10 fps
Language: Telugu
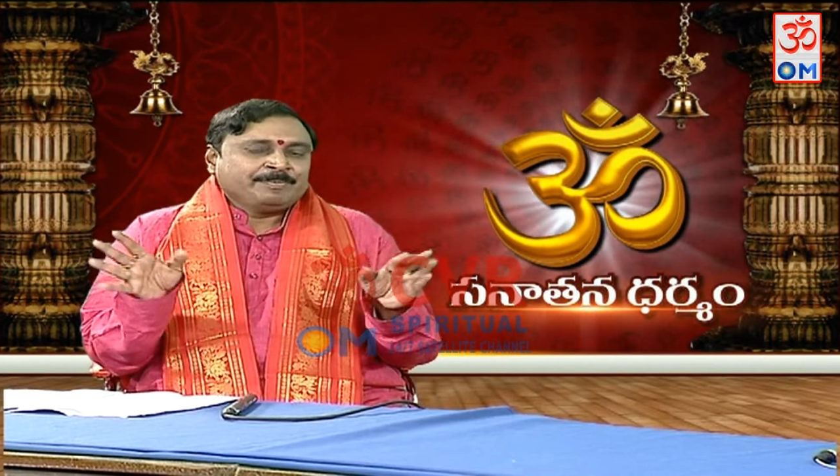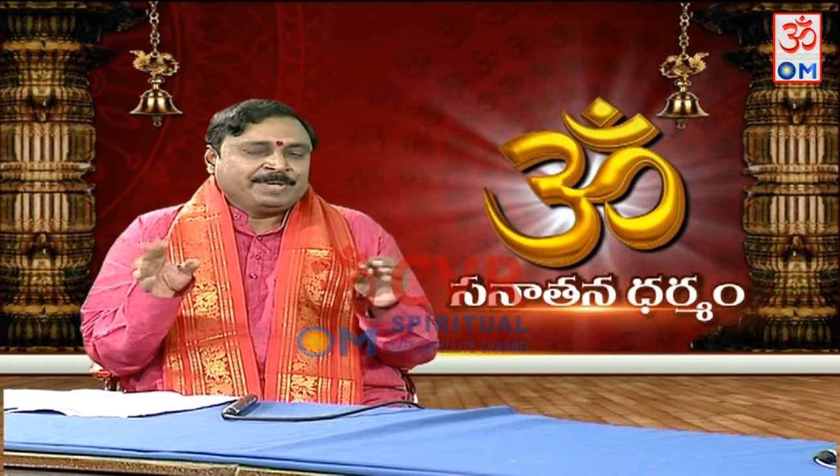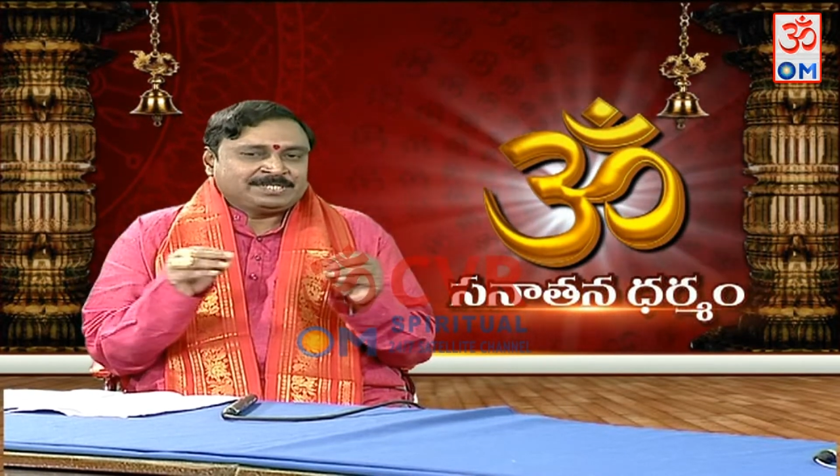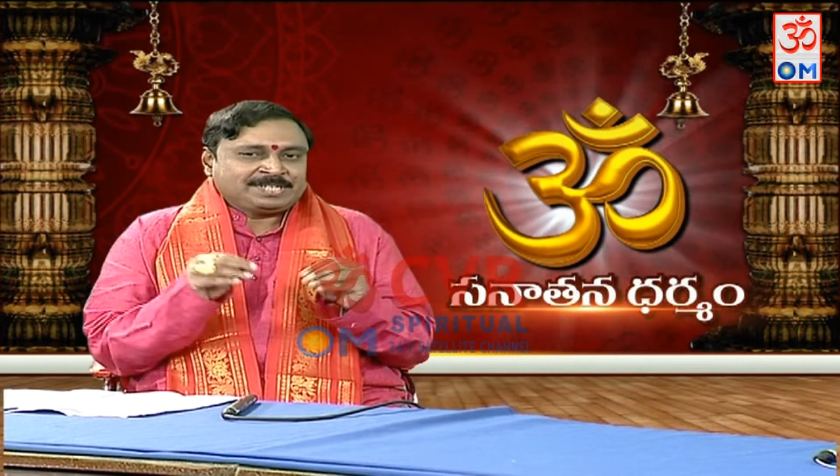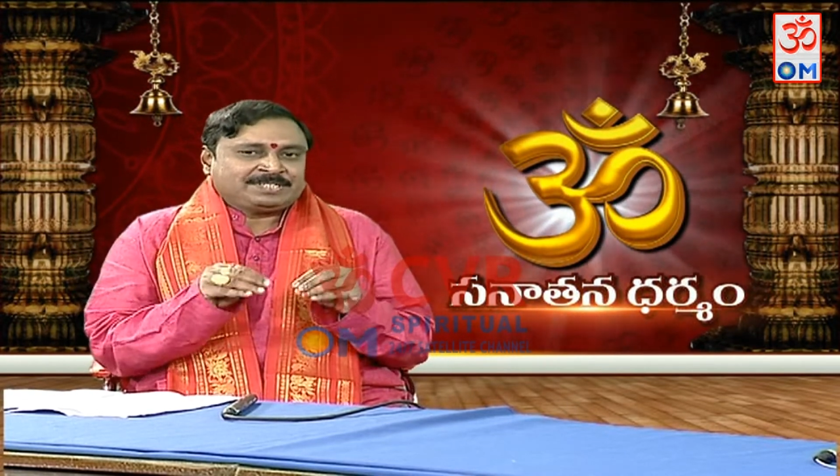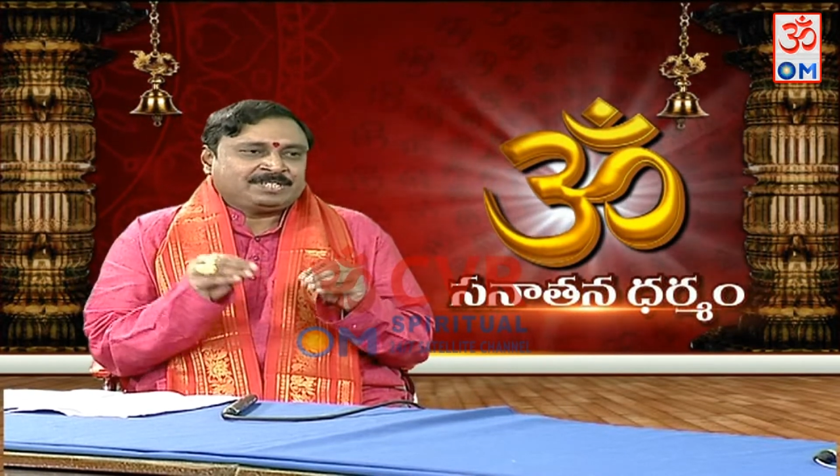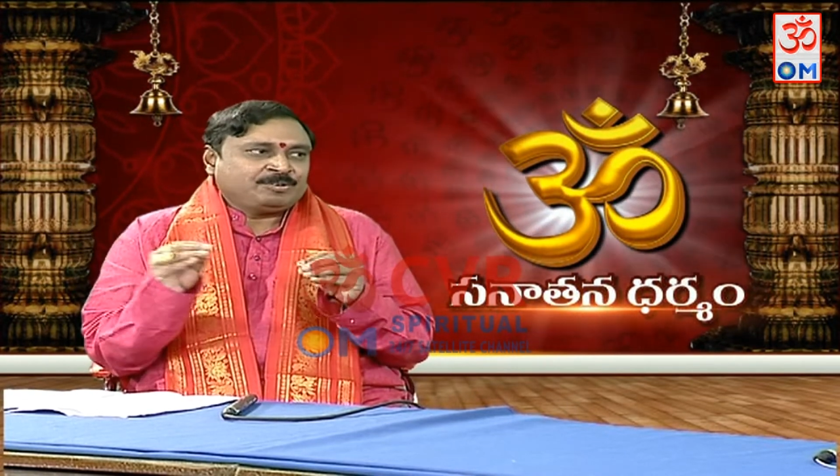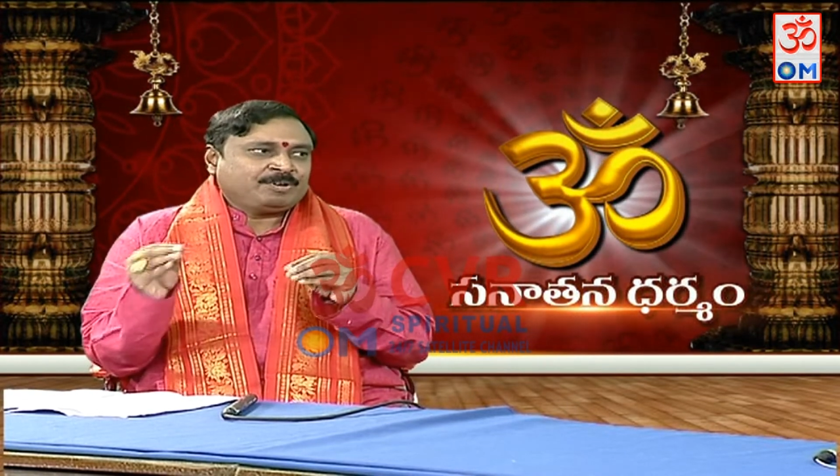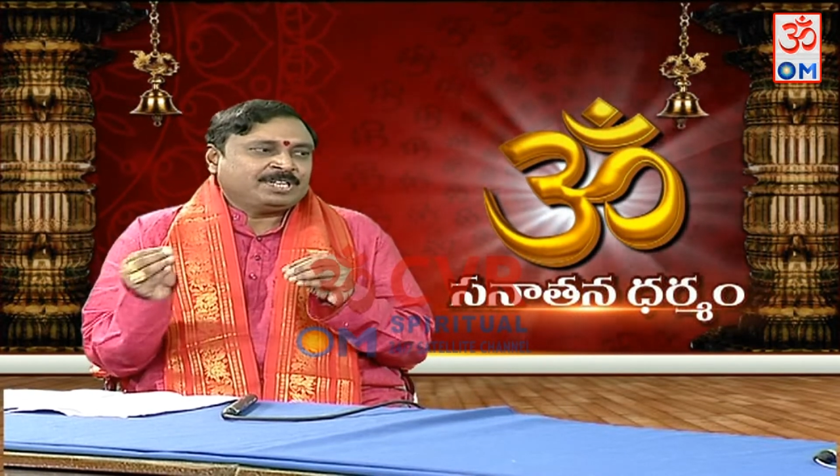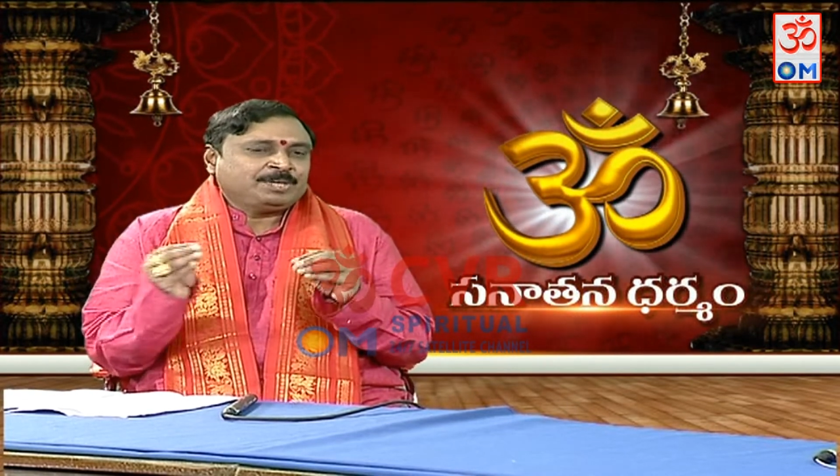మీ శక్తి
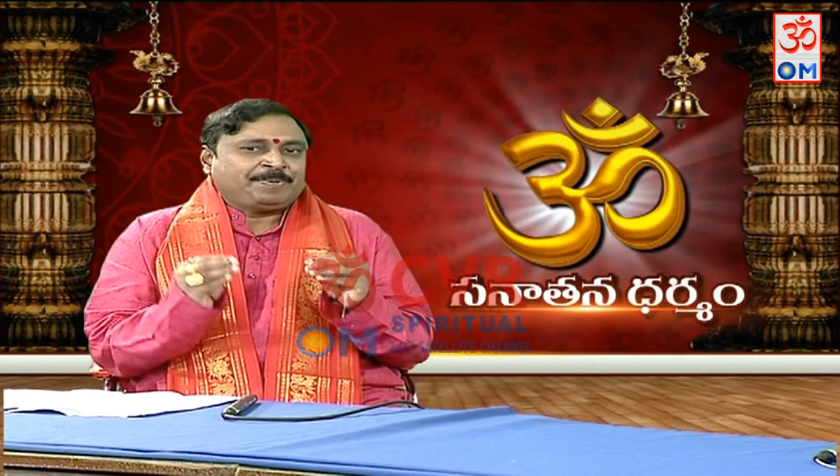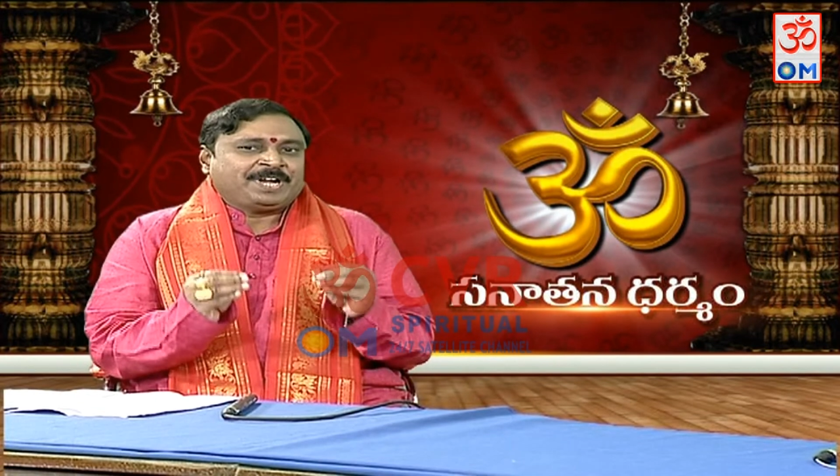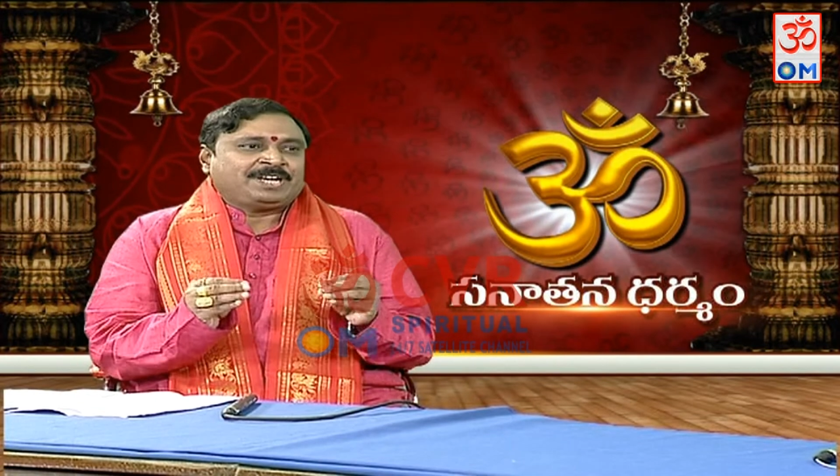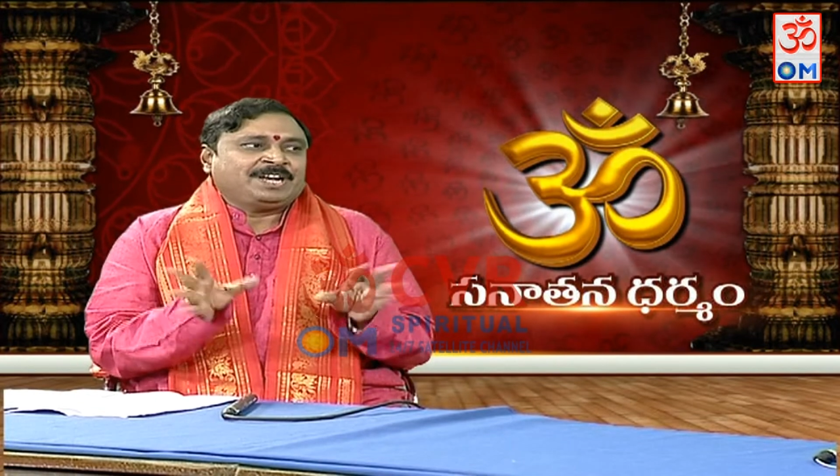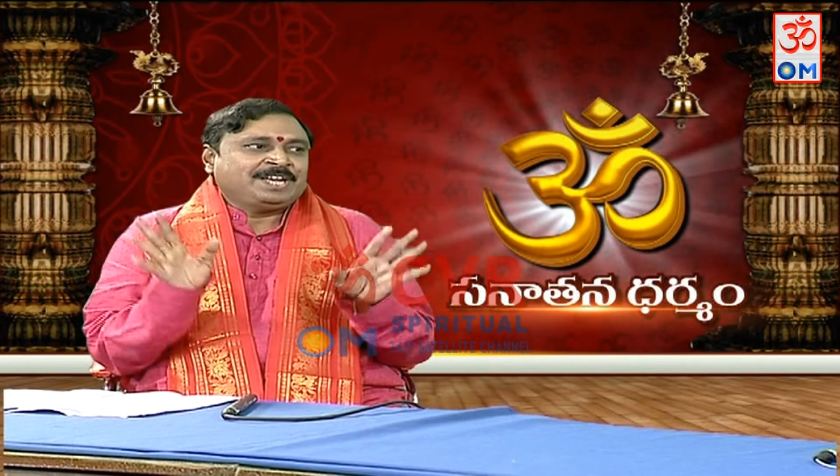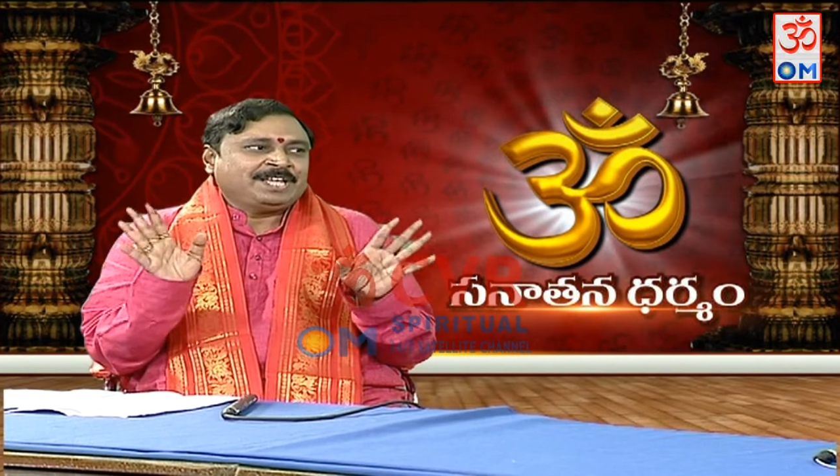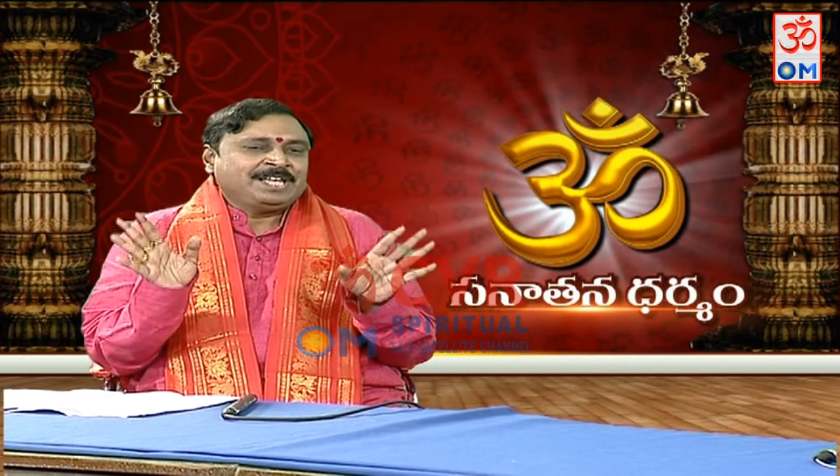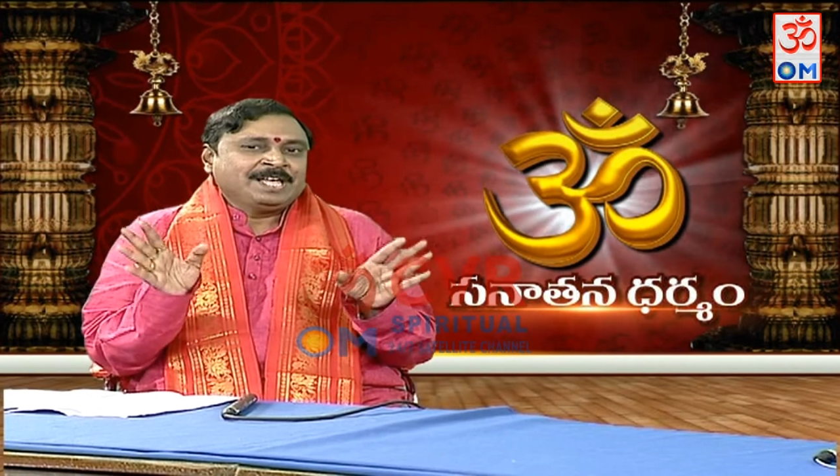తిరుకొలది పెట్టండి